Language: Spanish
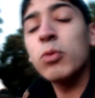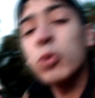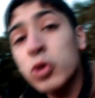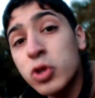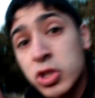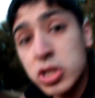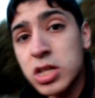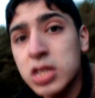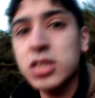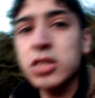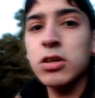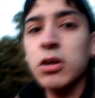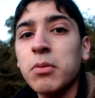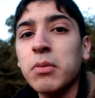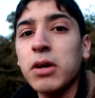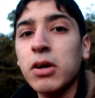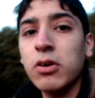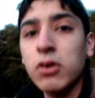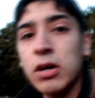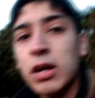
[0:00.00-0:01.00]
muchísimo
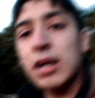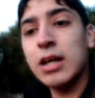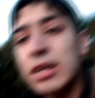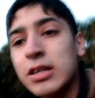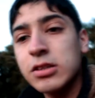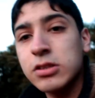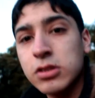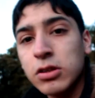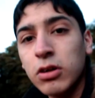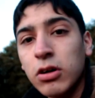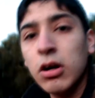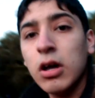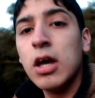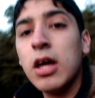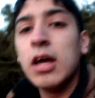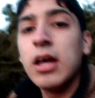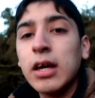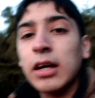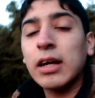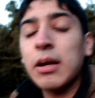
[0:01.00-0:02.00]
mejor el ISO
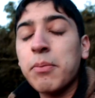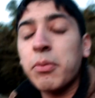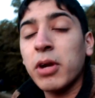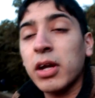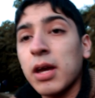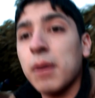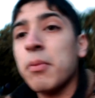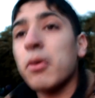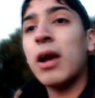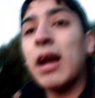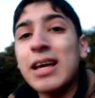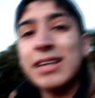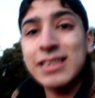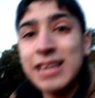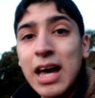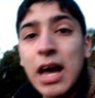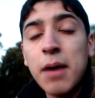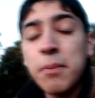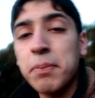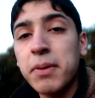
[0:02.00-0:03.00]
que por ejemplo las
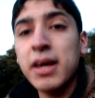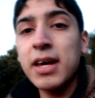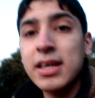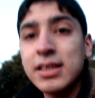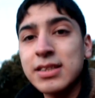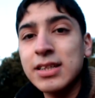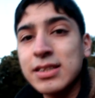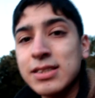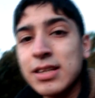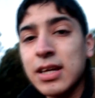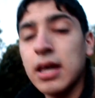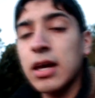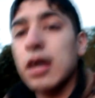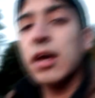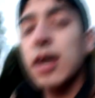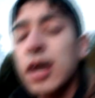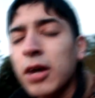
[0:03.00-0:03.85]
APS-C.